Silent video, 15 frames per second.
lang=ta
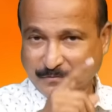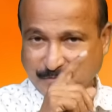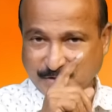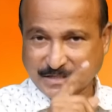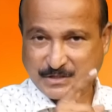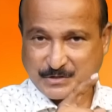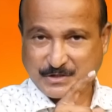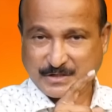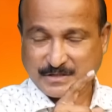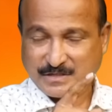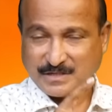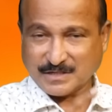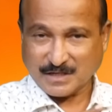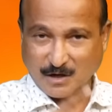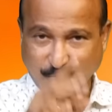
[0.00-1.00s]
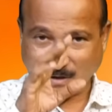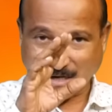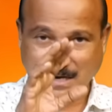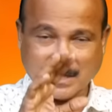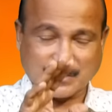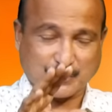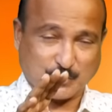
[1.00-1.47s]
ஃபஸ்ட்டு நான்
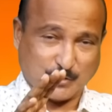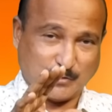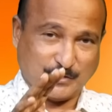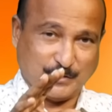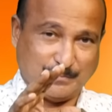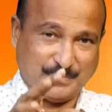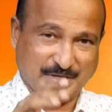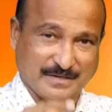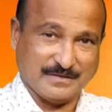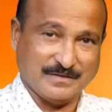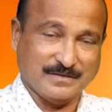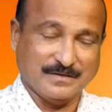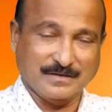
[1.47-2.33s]
உன்னை ஆசீர்வதிப்பேன்